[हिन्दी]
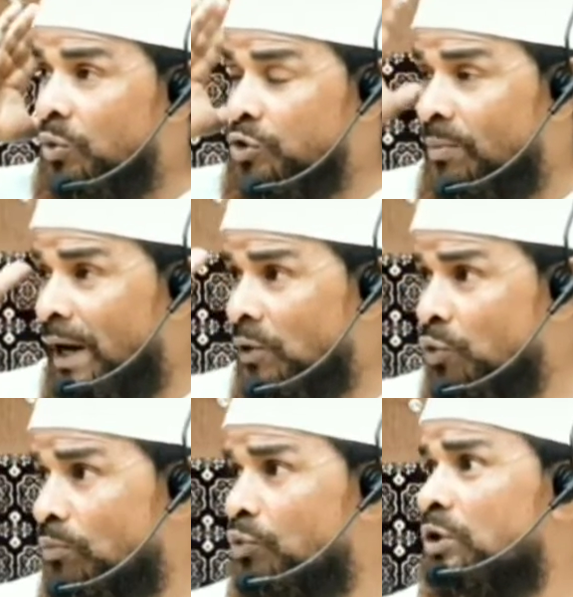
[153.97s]
कुछ बाल
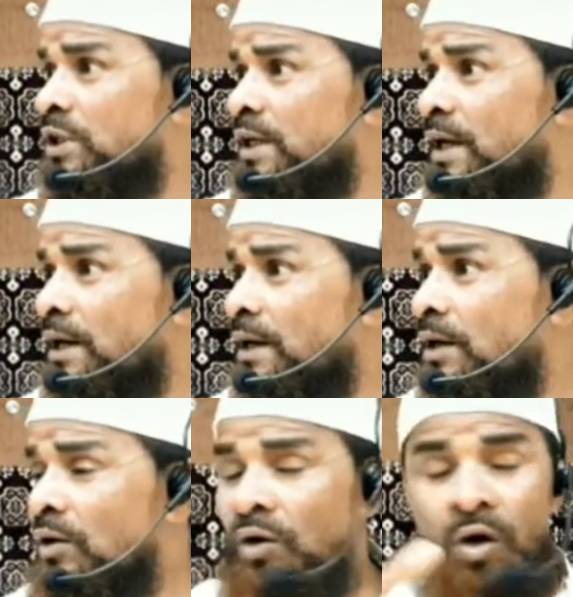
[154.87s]
को मूंड देना
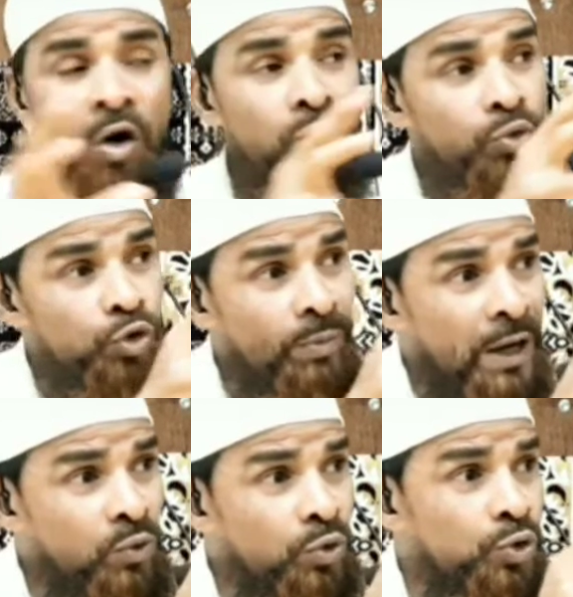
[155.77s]
और कुछ
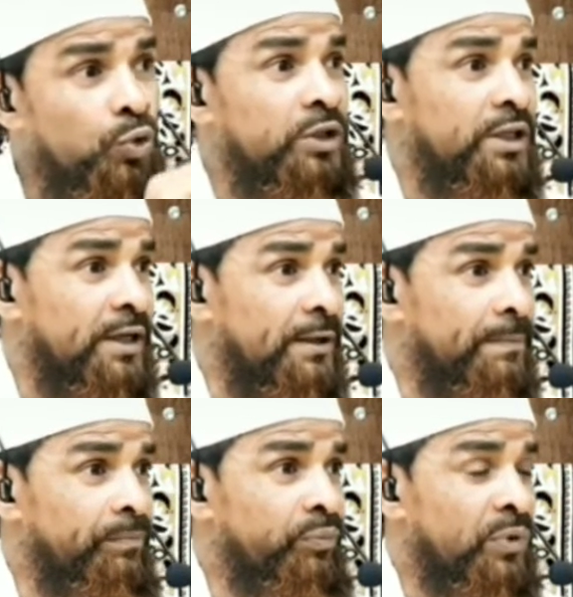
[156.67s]
बाल को छोड़ देना
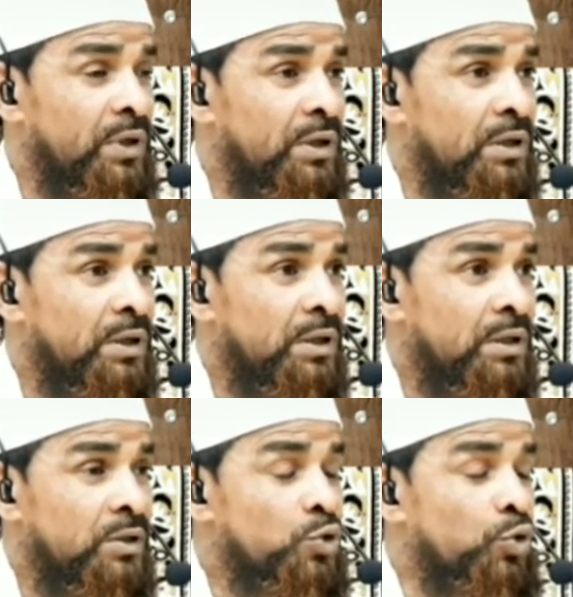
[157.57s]

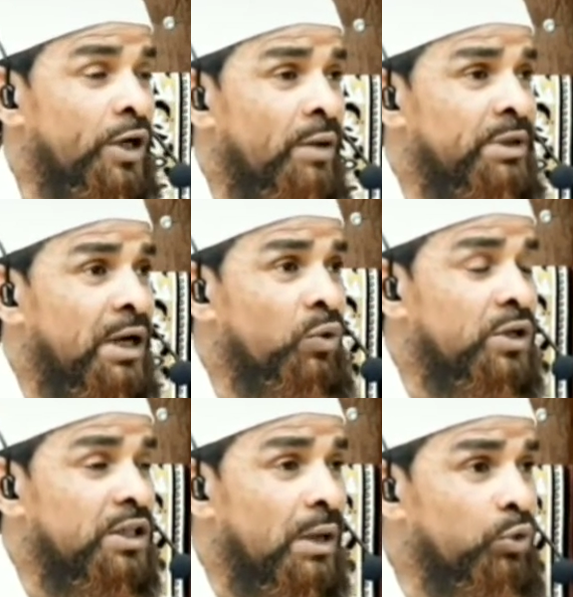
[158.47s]
सुनन नबी
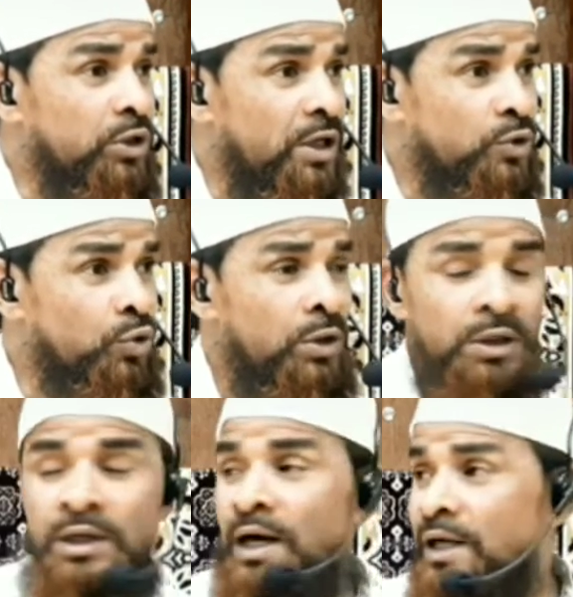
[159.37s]
दाऊद किताब तरजुल
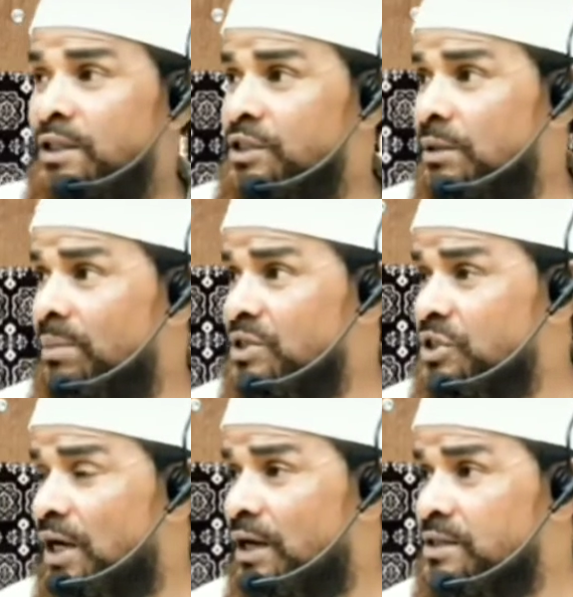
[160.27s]
हदीस नंबर
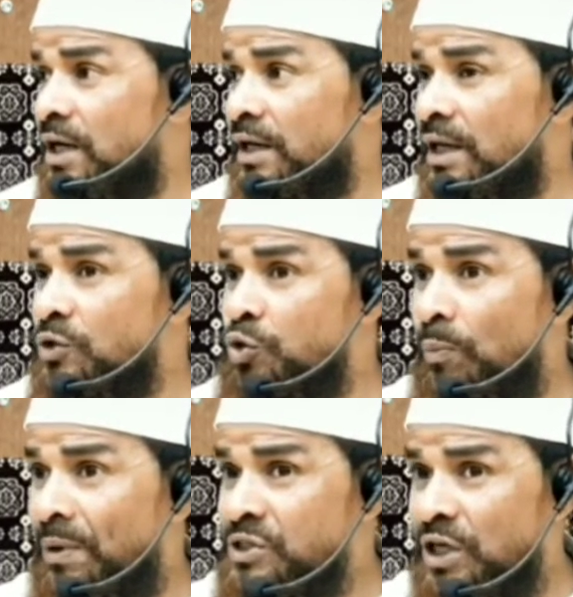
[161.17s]
चार हज़ार एक
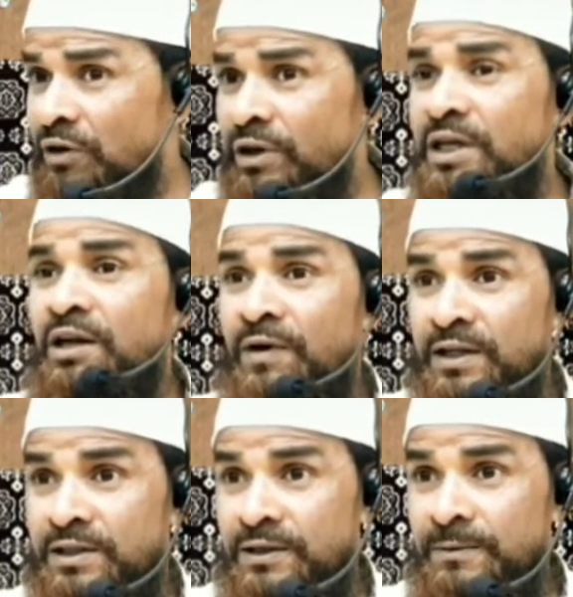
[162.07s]
सौ पंचानवे की
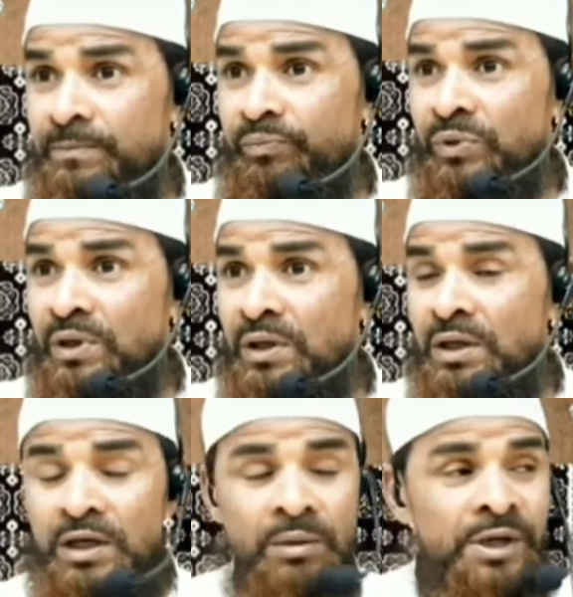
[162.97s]
रवायत है
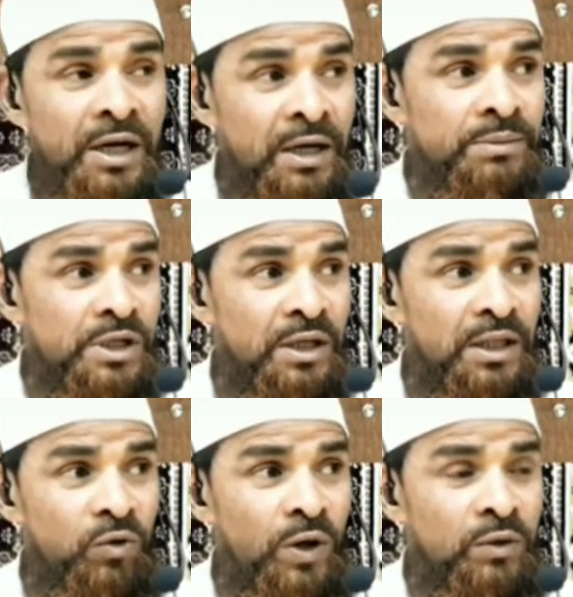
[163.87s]
नबी अकरम
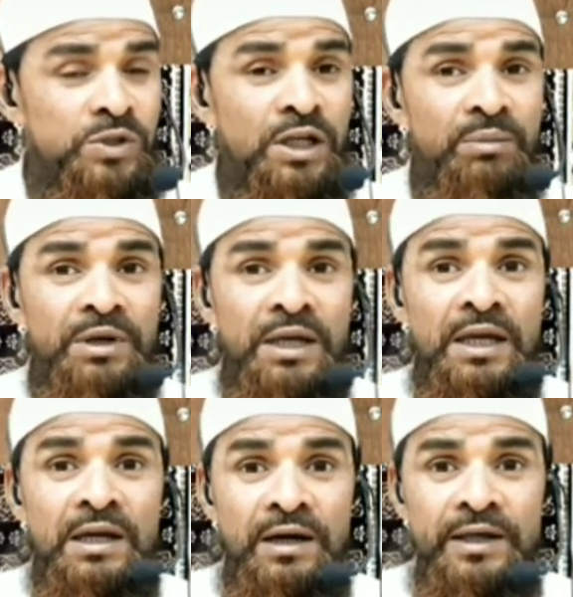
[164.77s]
सल्लल्लाहु अलैहि वसल्लम ने
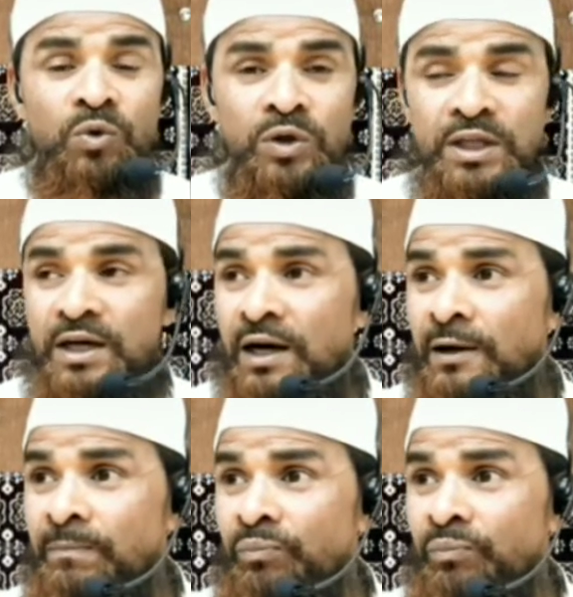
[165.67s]
एक लड़के को देखा